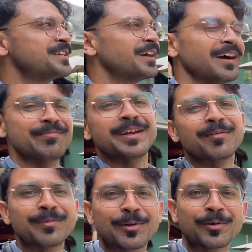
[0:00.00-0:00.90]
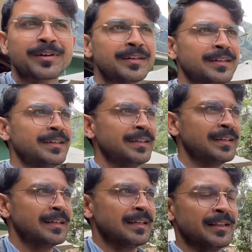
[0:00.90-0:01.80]
से अभी हम लोग
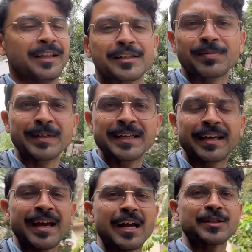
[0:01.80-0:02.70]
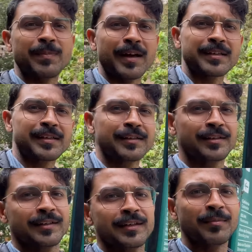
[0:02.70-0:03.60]
10 बजे के आसपास
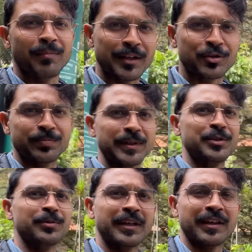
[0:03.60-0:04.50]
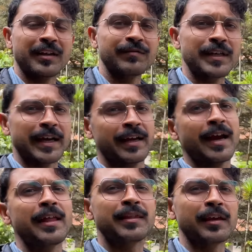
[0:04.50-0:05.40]
माचू पिचू की तरफ जाएंगे
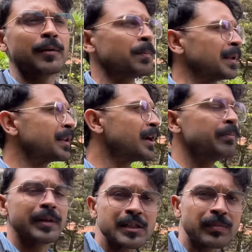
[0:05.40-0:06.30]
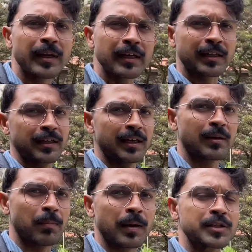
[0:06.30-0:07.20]
आई थिंक 15-20 मिनट की
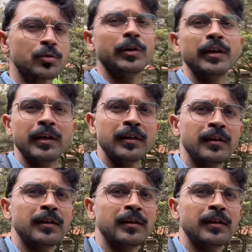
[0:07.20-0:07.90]
एक बस होएगी